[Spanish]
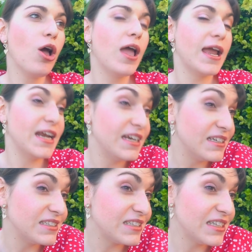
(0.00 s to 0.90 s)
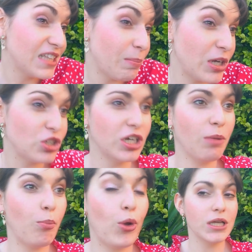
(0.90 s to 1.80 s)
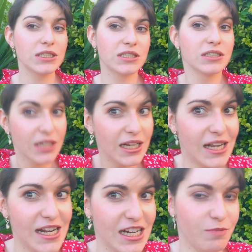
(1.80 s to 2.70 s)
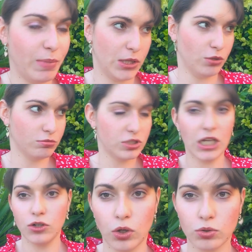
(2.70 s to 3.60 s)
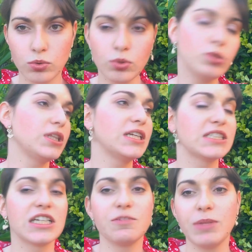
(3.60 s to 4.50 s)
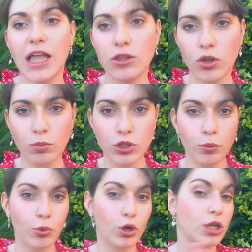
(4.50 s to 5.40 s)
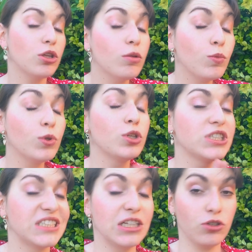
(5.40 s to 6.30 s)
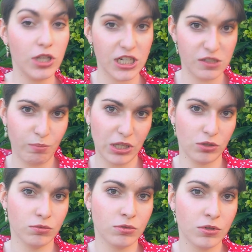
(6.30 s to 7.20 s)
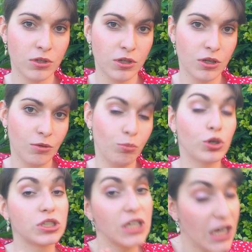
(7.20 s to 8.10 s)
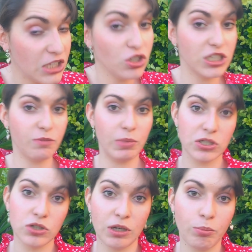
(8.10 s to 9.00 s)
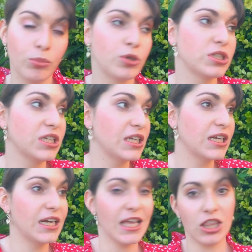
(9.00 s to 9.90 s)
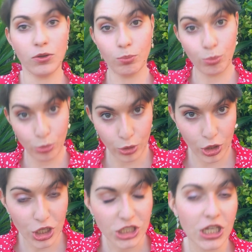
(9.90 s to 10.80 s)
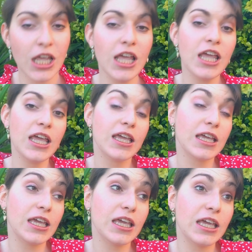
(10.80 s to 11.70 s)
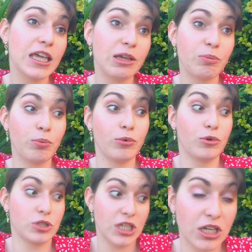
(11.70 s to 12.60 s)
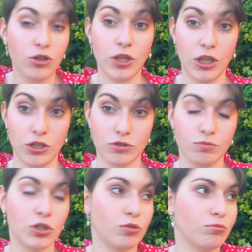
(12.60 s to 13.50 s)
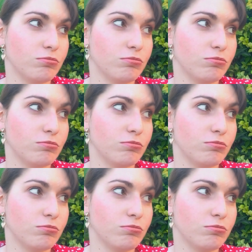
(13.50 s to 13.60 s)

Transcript: en esta persona, pues la respeto. O sea, no, tú tienes que respetar a todo el mundo porque todo el mundo es digno de respeto por el hecho de ser persona, por ser creado por Dios y por ser hijo de Dios. Bueno,